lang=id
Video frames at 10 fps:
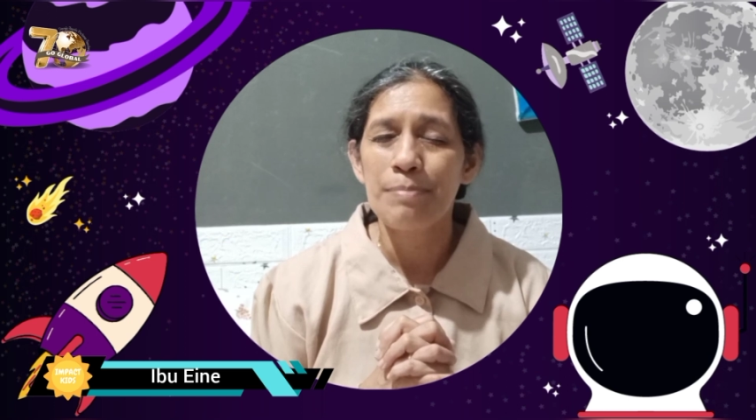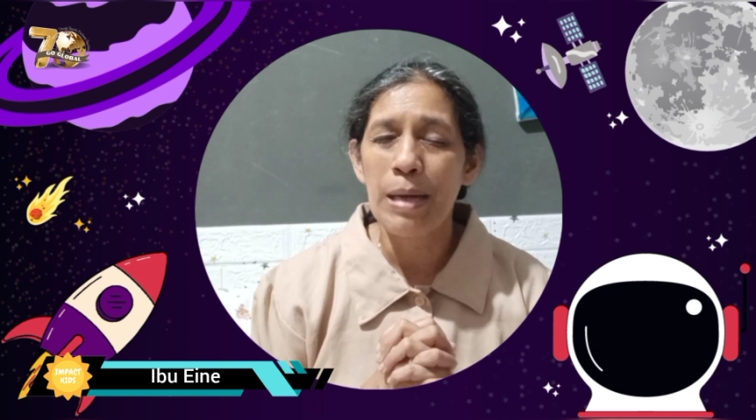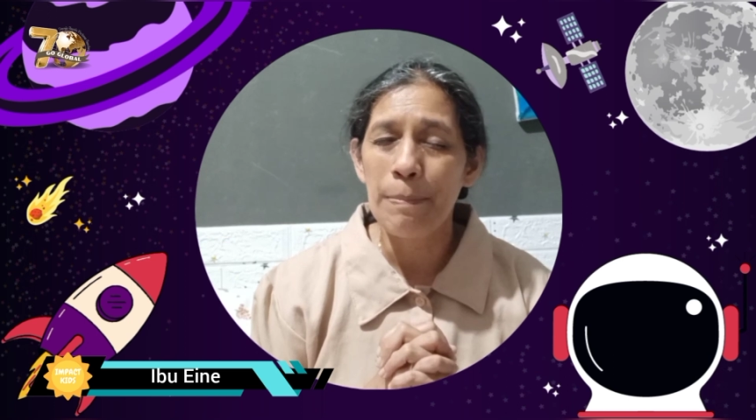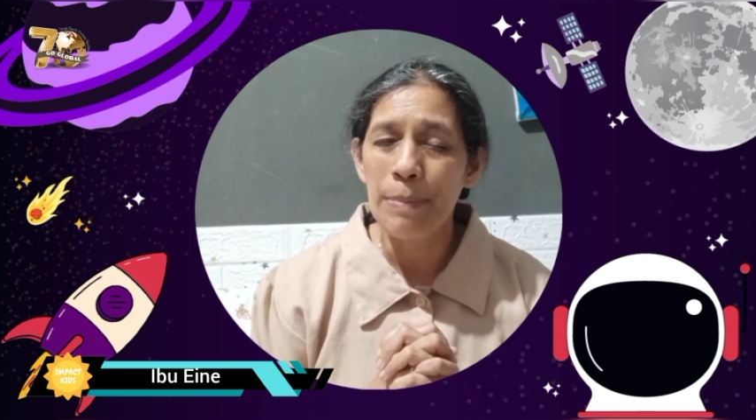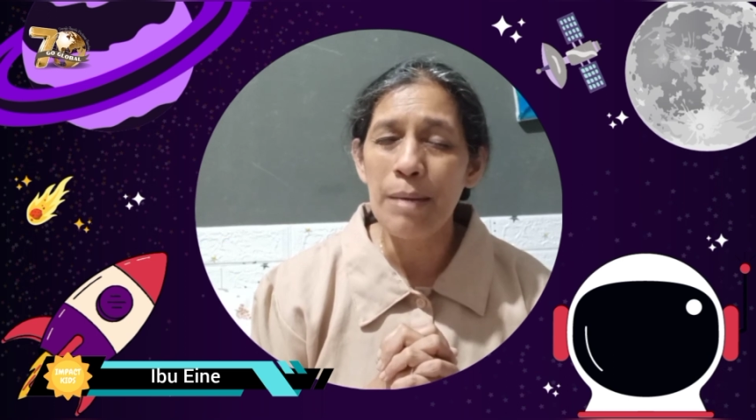
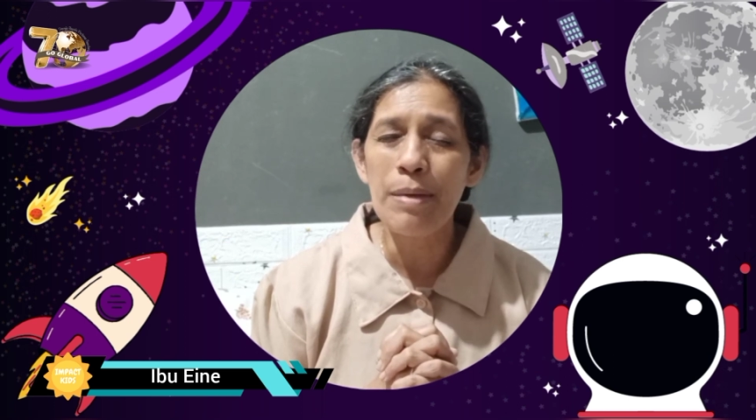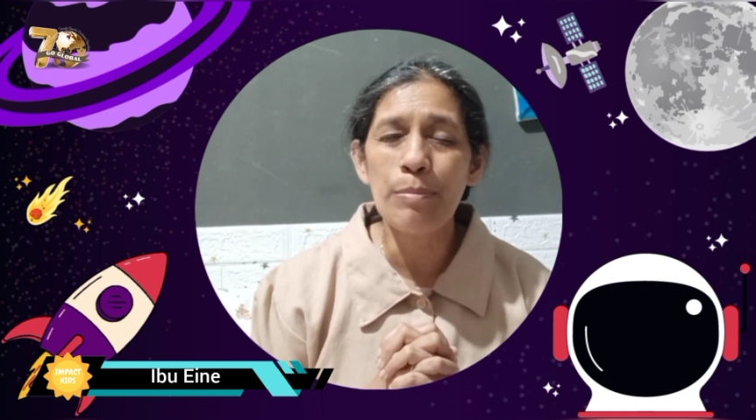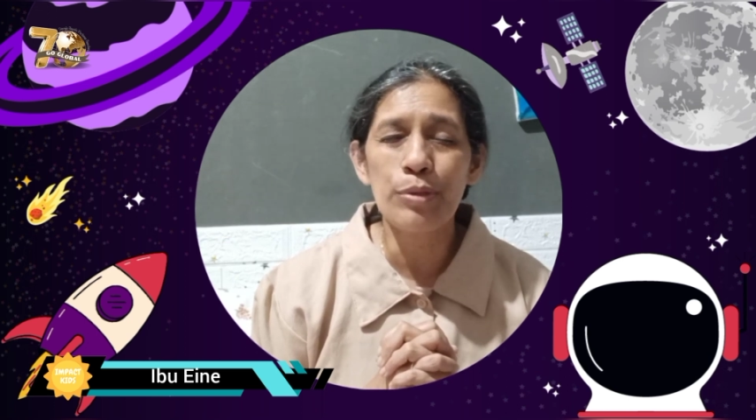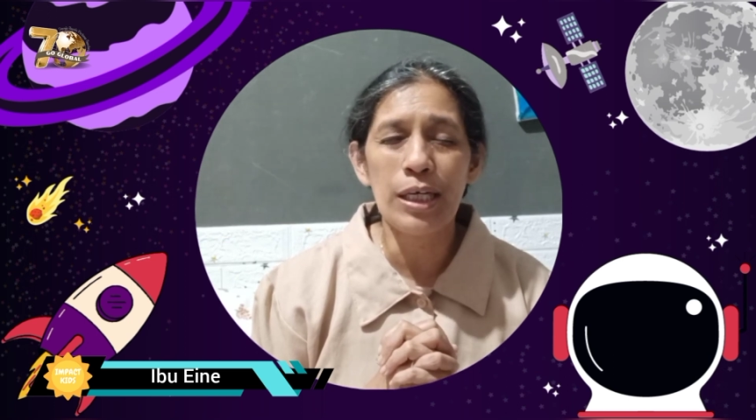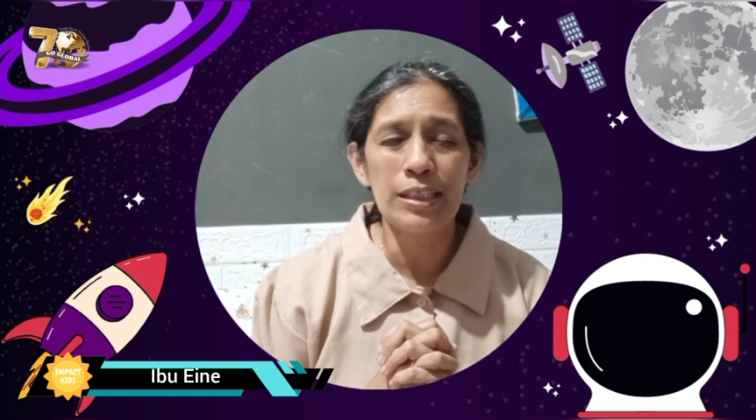Bapa
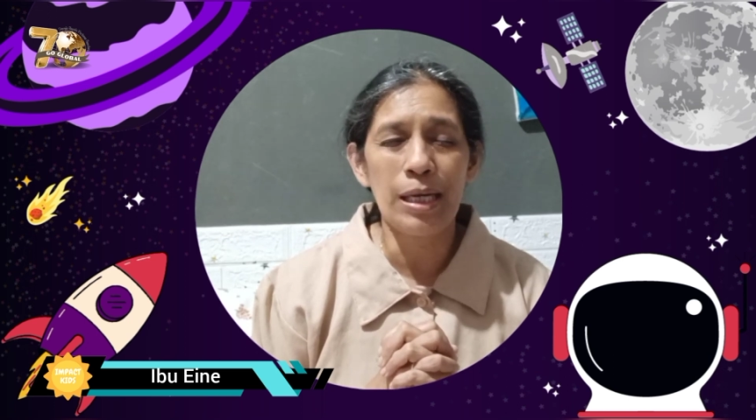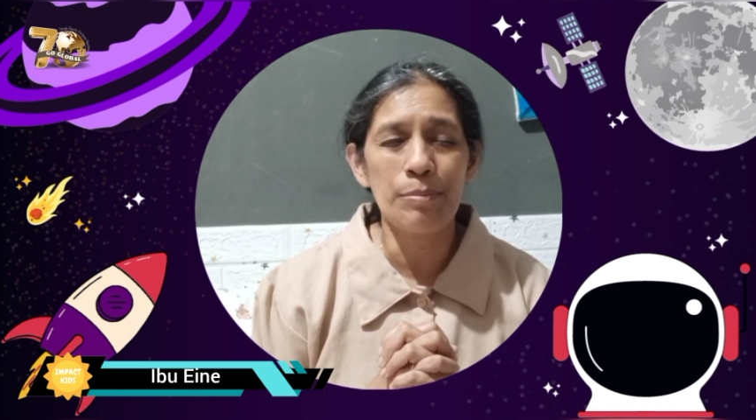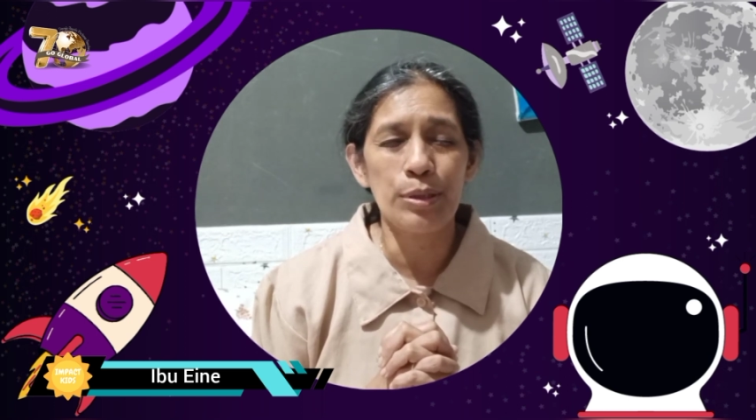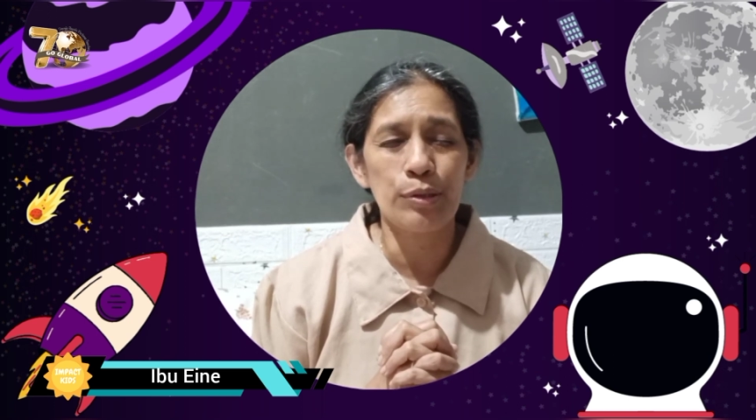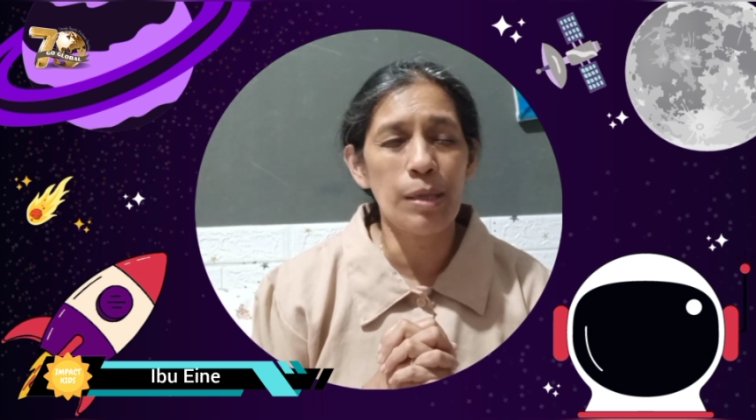mampukan
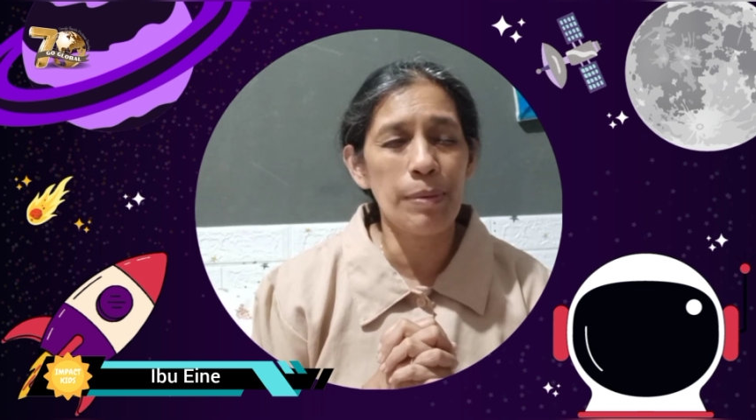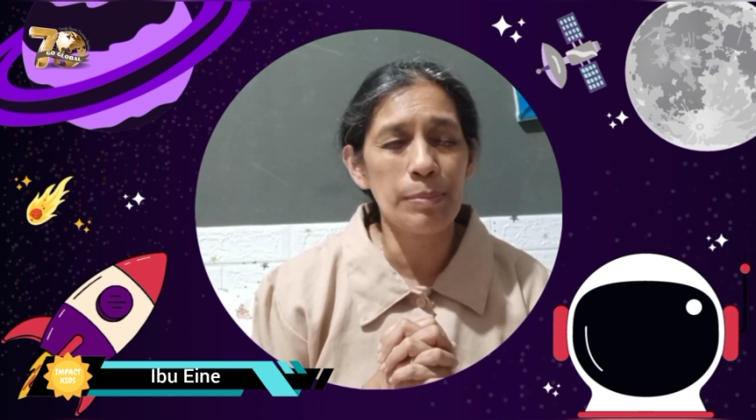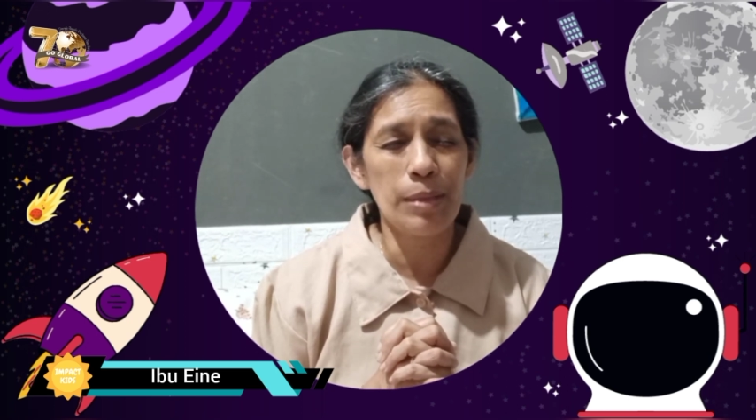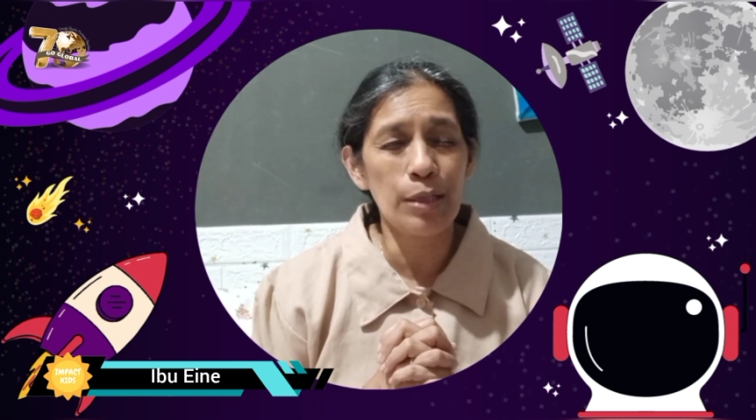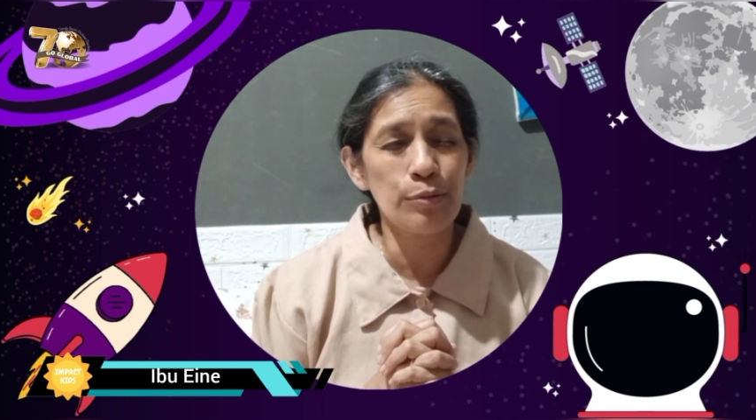kami untuk
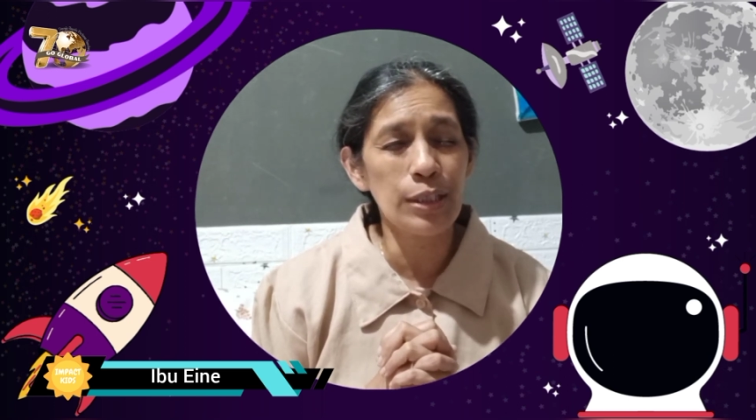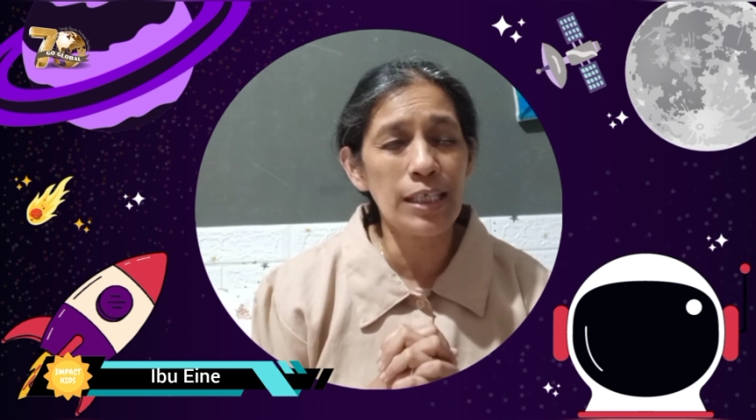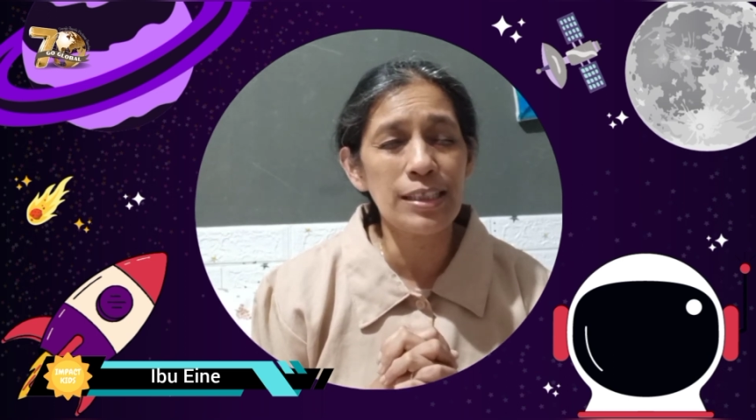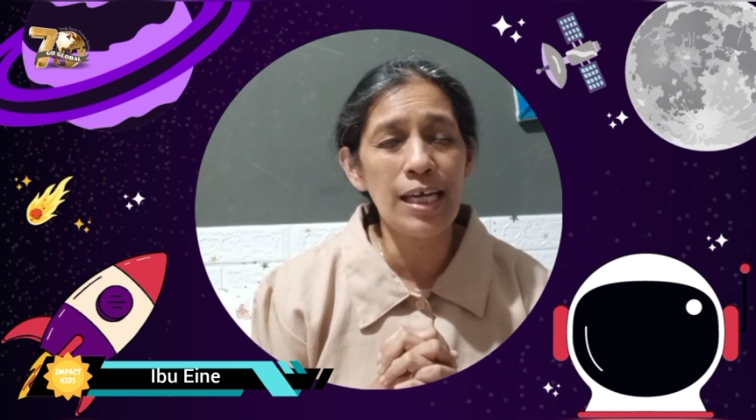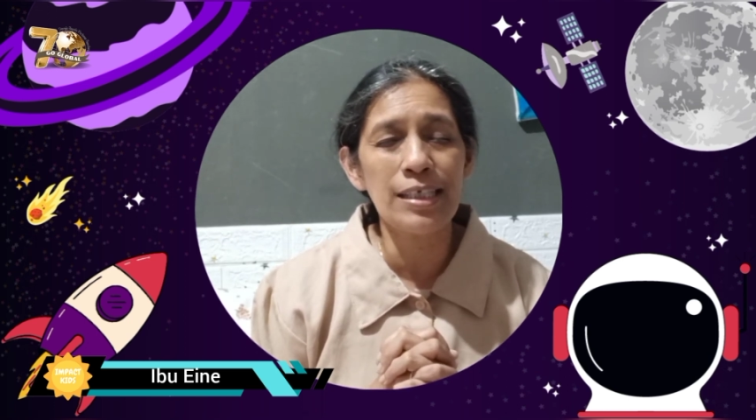dapat
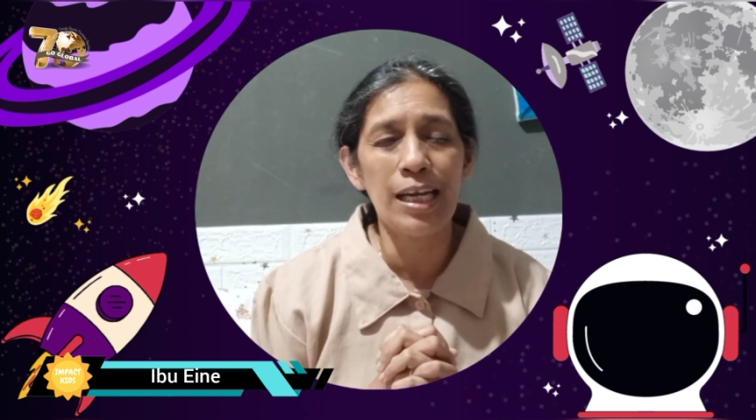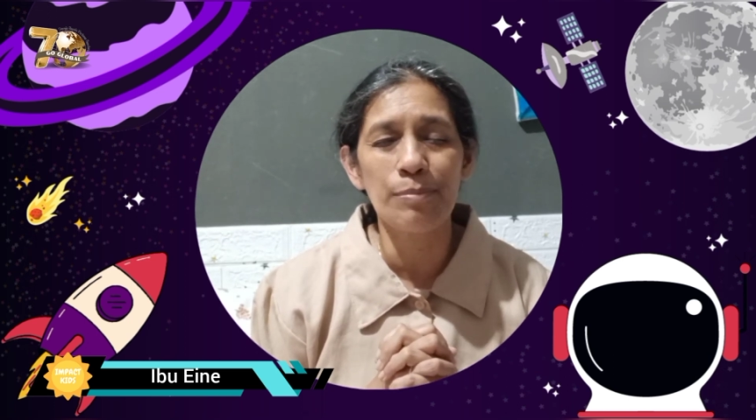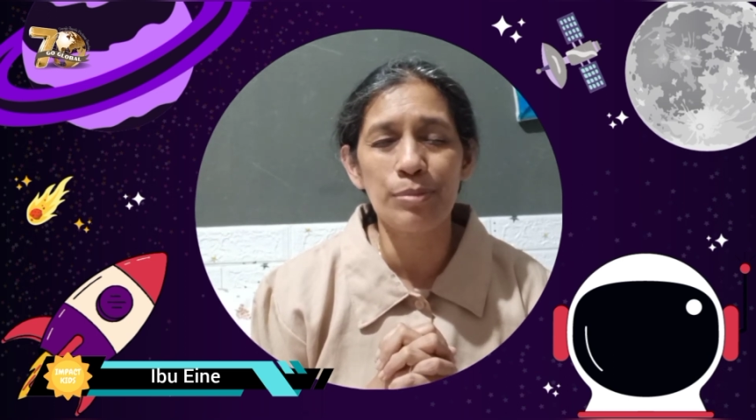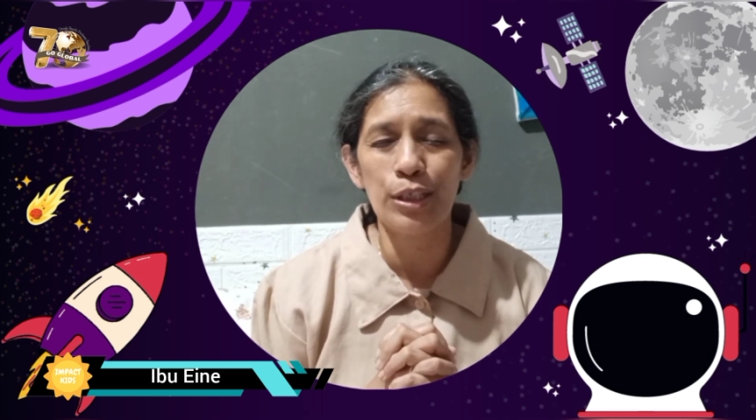melakukannya dalam